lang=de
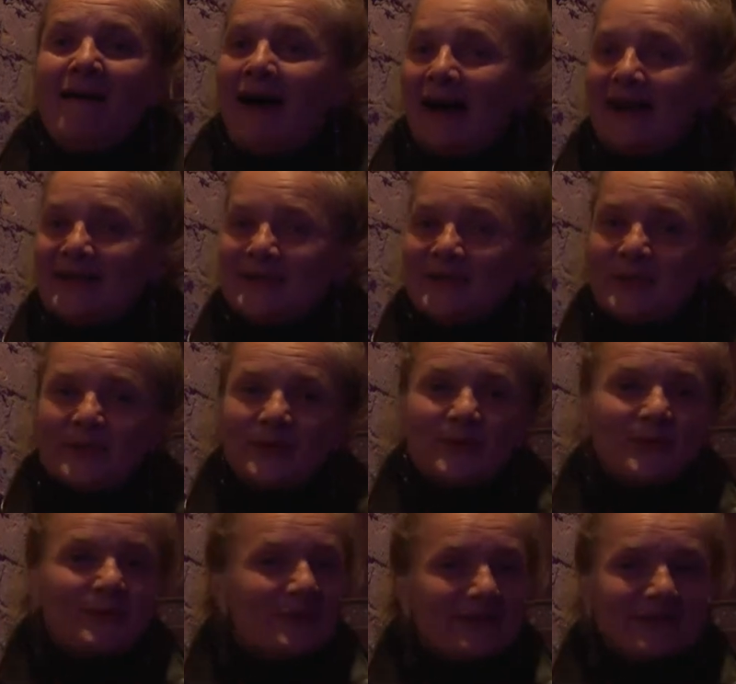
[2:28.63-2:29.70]

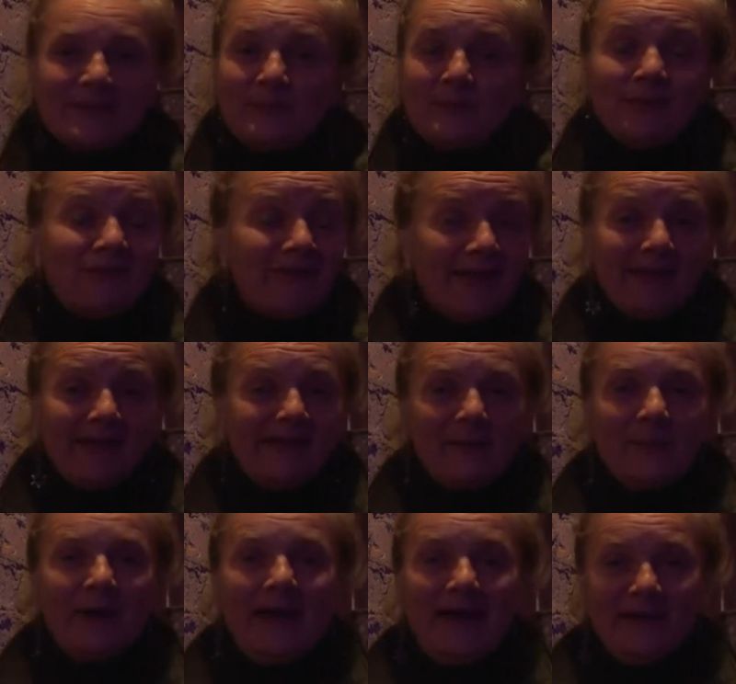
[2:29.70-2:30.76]
Also sie bewegen
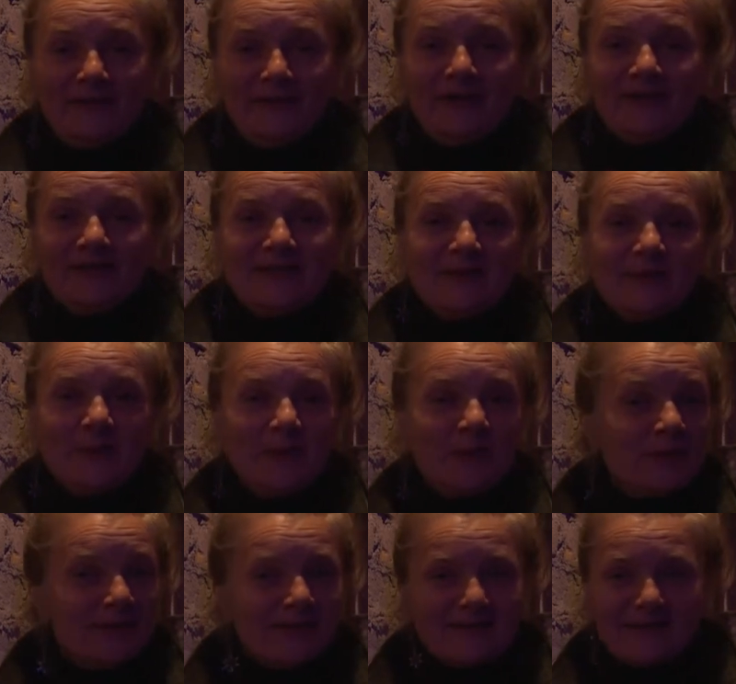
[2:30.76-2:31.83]
immer etwas
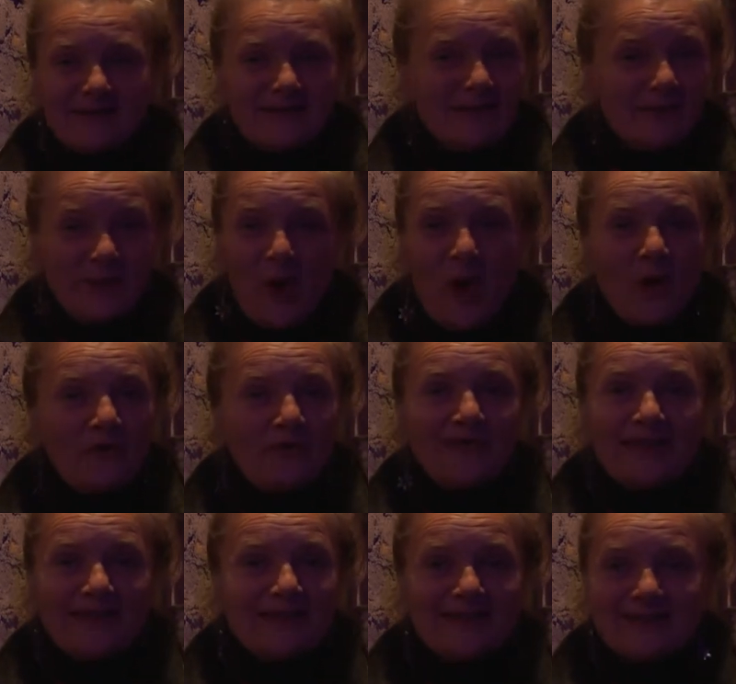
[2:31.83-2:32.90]
und äh, auch
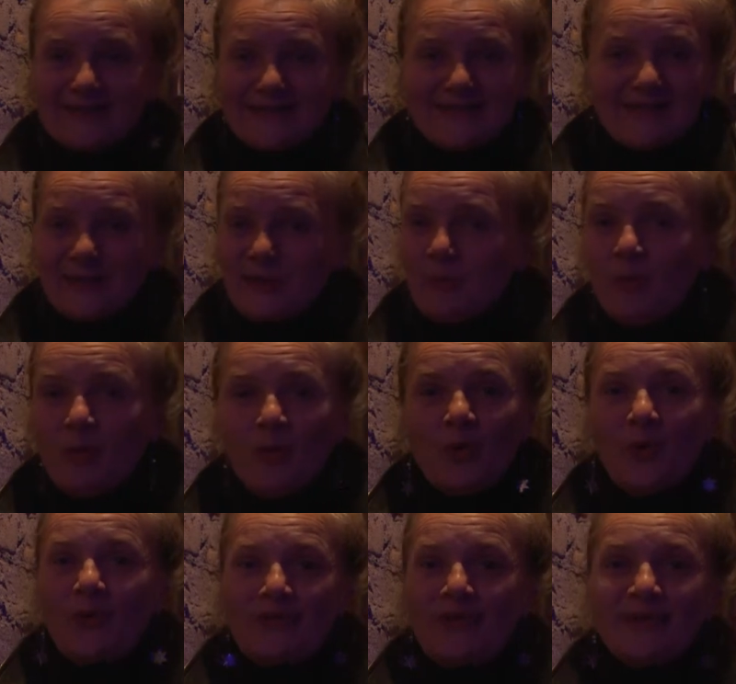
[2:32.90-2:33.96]
wenn es äh,
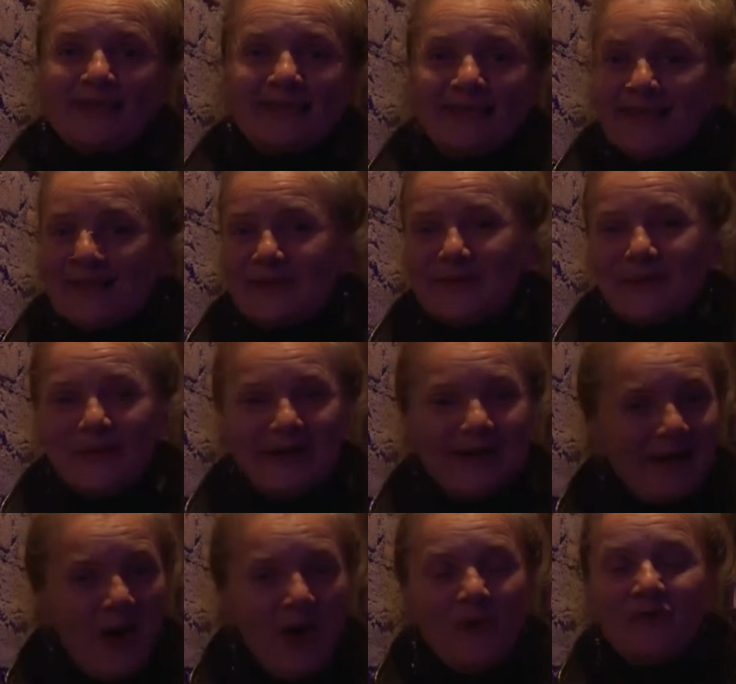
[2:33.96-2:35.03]
Buhrufe sind
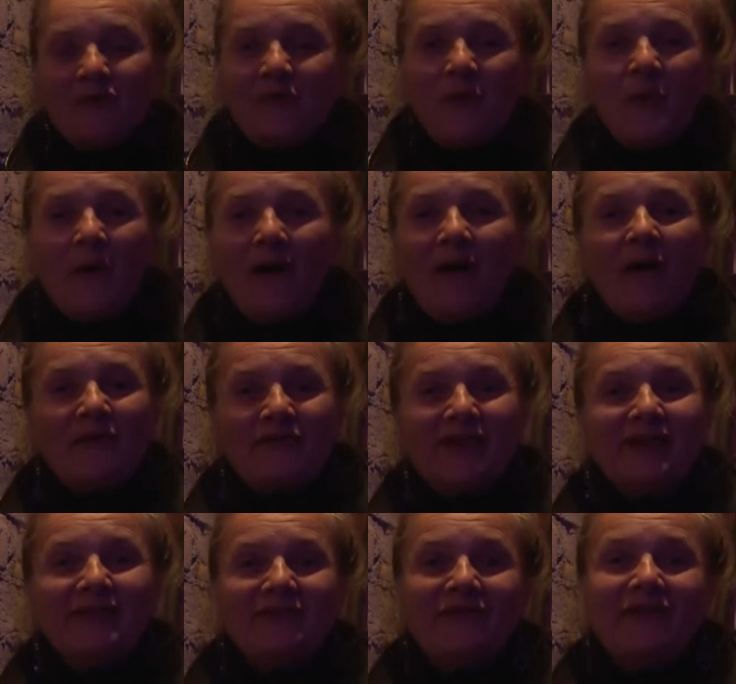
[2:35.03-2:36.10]
oder Aufruhr, auf
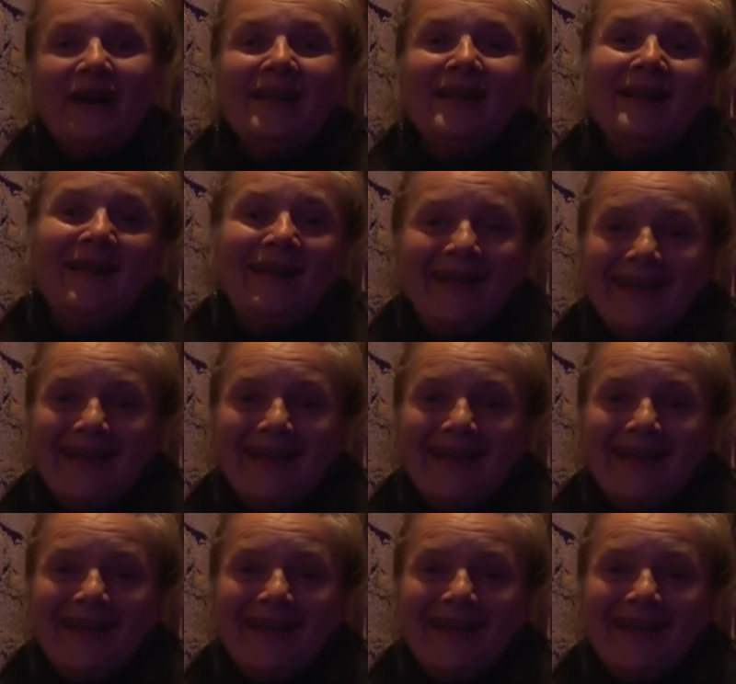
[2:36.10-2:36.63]
jeden Fall